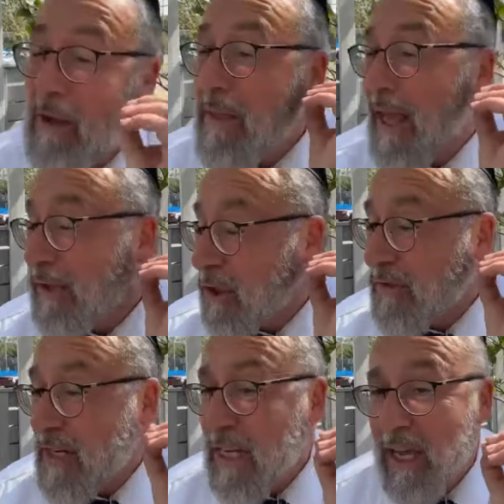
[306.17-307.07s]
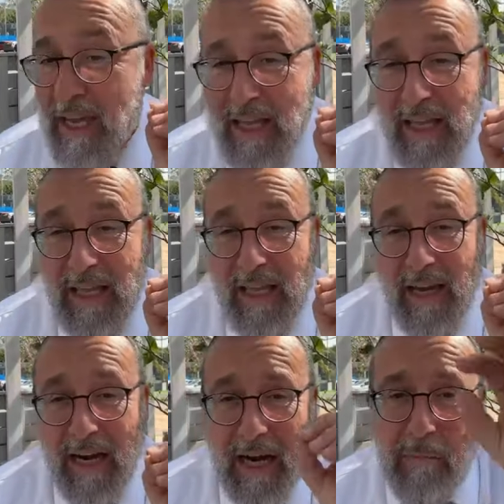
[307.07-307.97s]
écoutez-moi bien ce que je vais dire.
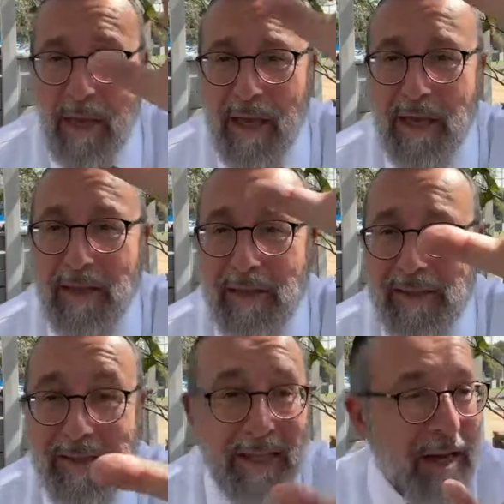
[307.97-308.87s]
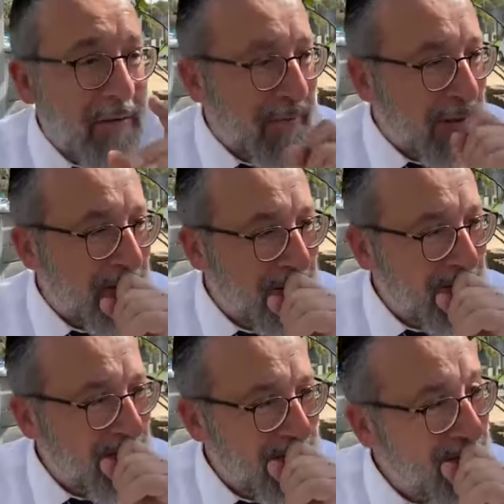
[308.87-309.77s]
La mer s'est calmée.